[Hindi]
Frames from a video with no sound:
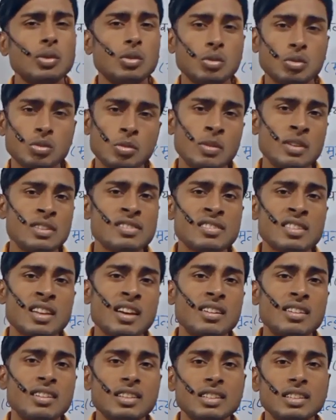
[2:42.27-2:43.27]
उसमें
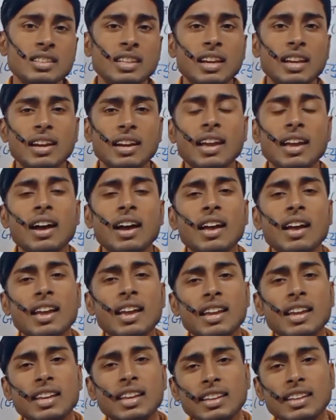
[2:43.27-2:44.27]
स्थान नहीं दिया गया
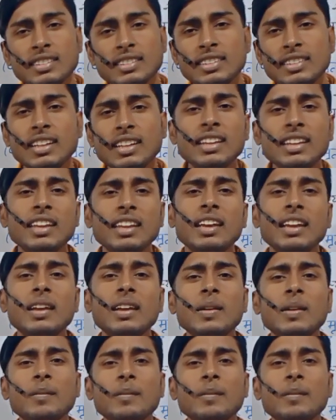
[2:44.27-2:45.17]
इसलिए